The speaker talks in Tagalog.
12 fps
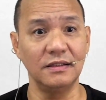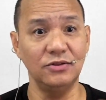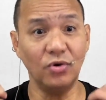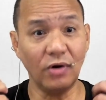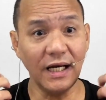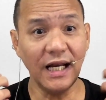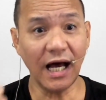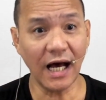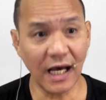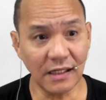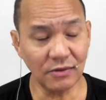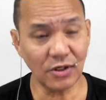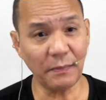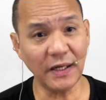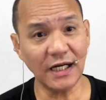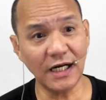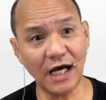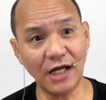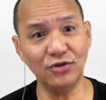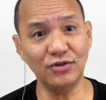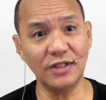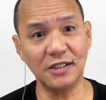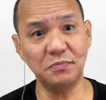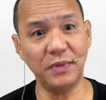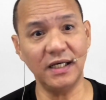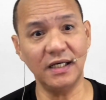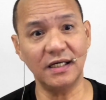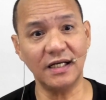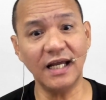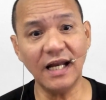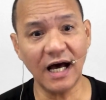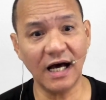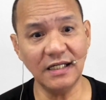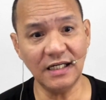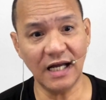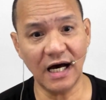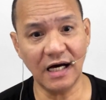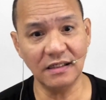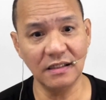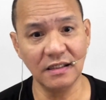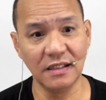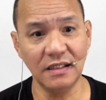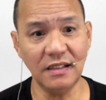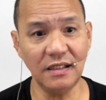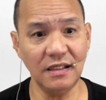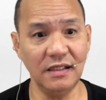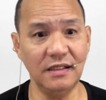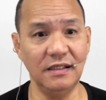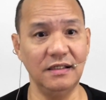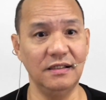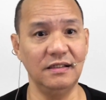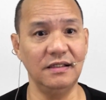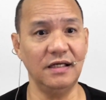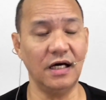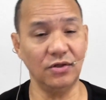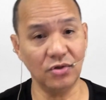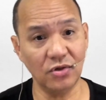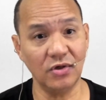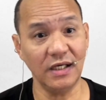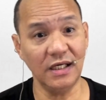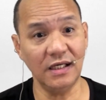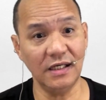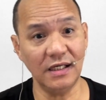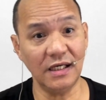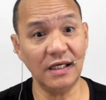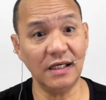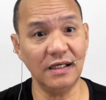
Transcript: So, kailangan, kapag nanalo yung taxpayer, kailangan nilang i, i ano, i, i,